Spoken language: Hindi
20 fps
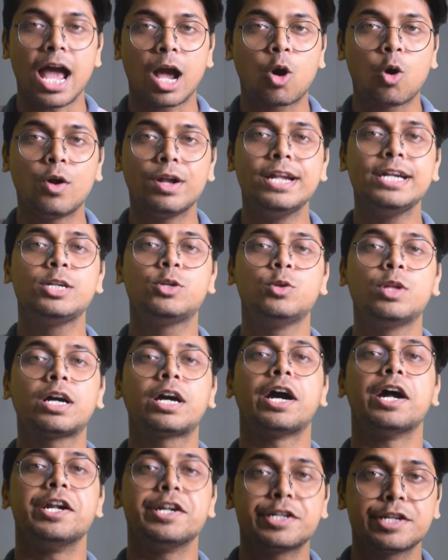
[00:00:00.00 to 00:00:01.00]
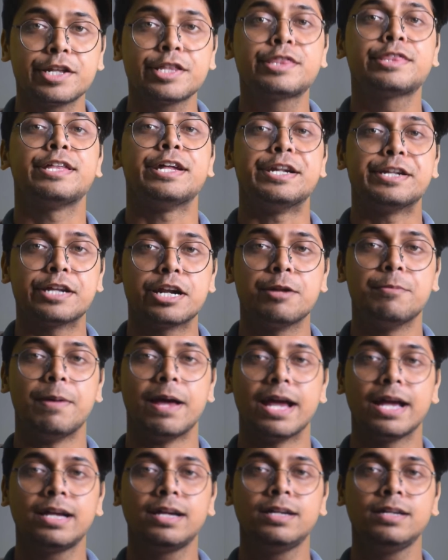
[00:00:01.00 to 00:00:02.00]
अकॉर्डिंग टू द कंट्रीज सेंट्रल
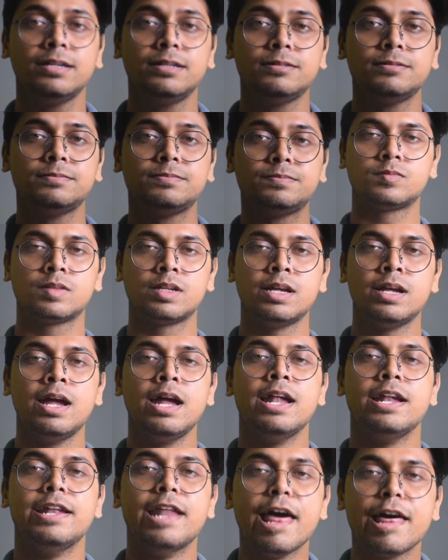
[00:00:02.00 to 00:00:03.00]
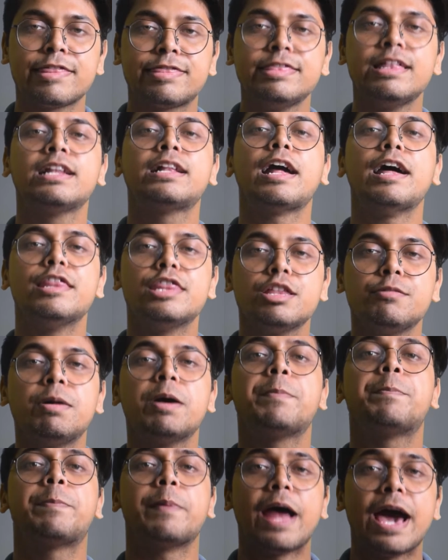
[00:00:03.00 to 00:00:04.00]
बैंक नेशनल
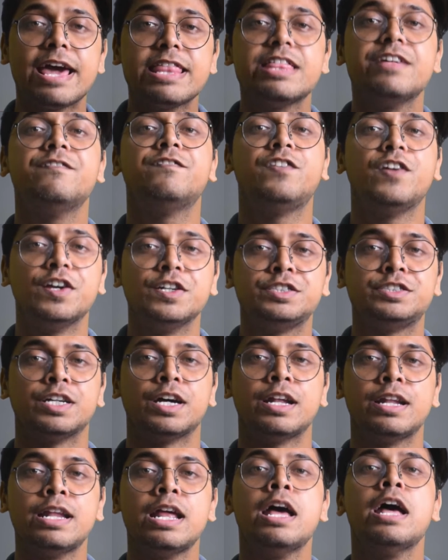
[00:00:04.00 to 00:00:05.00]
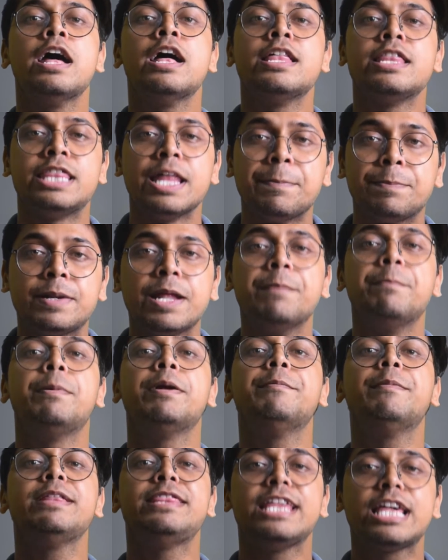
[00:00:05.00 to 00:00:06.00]
कंज्यूमर प्राइस इन्फ्लेशन
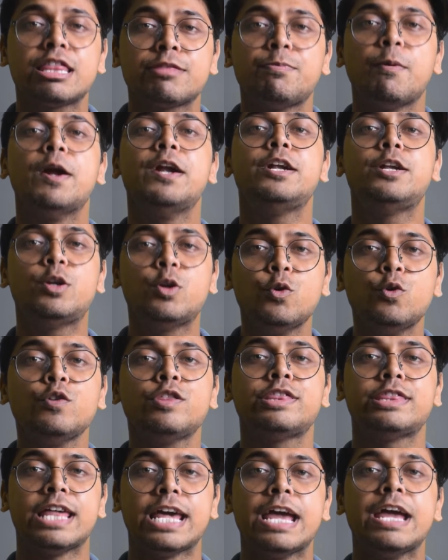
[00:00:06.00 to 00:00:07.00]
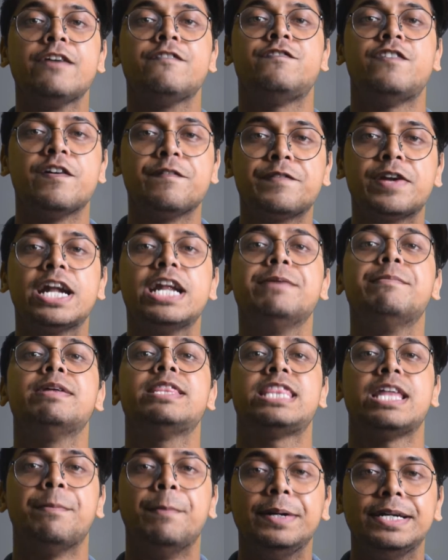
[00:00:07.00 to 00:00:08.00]
सितंबर में 6.2 से फरवरी में
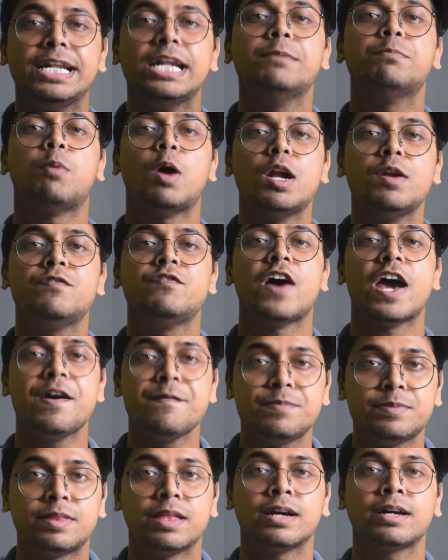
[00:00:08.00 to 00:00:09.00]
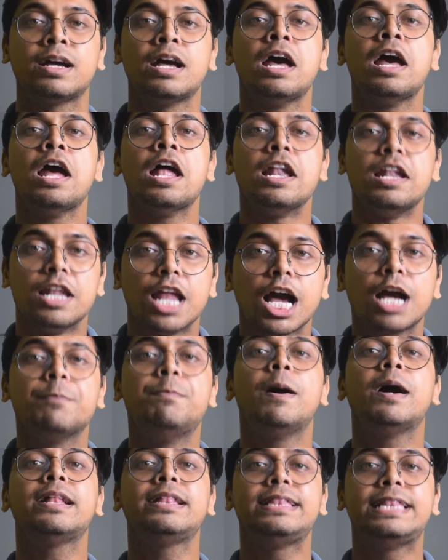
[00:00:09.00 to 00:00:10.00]
17.5 तक
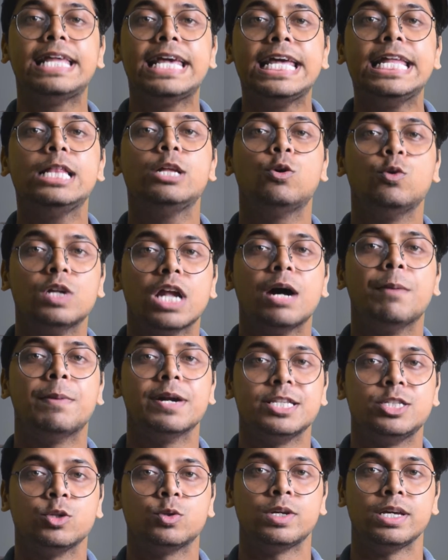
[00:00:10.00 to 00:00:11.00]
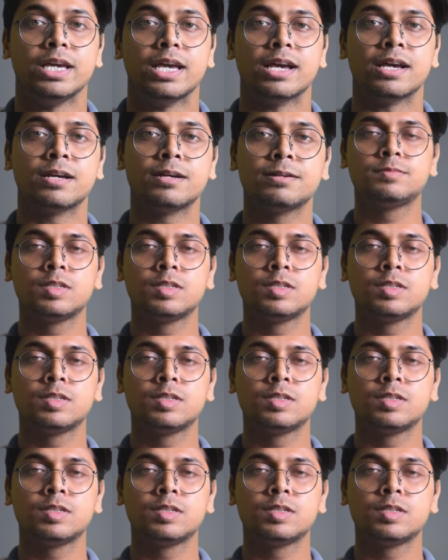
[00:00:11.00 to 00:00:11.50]
लगभग तीन गुना बढ़ चुकी है